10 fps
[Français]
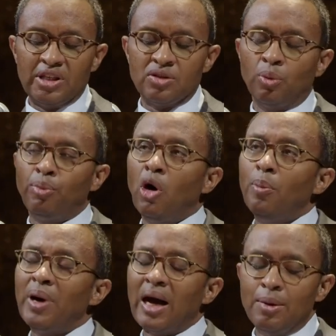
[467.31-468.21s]
qui sont
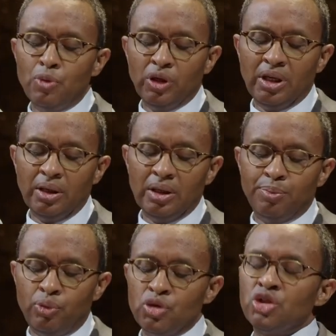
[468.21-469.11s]
propres à amener
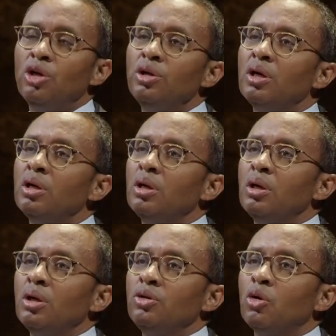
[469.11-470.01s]
les plus jeunes
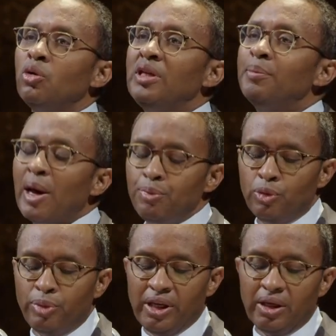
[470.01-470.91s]
dans le débat
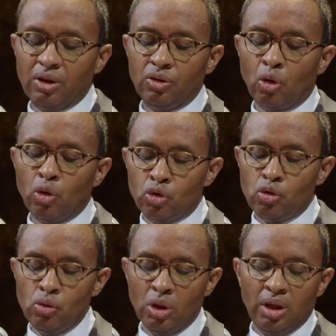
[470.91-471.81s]
public, dans le
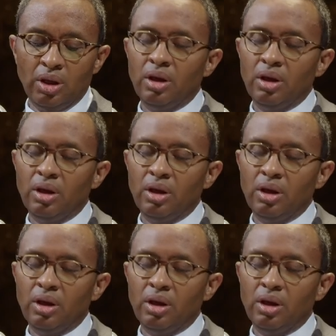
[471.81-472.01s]
goût